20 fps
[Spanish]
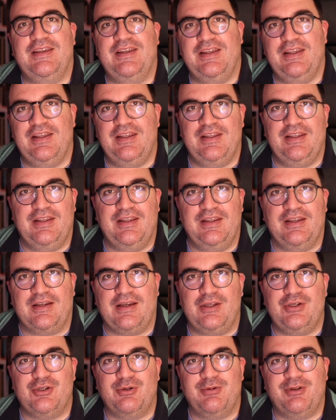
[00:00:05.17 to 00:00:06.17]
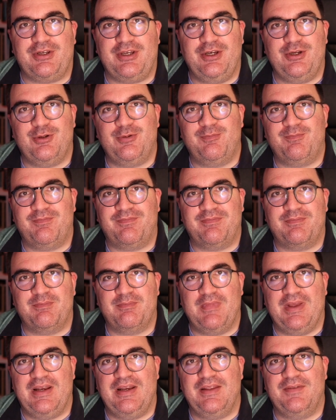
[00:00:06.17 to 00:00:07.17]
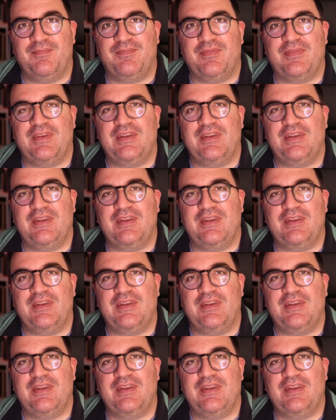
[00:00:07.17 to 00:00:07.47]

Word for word: eh, Caixo ¿vale?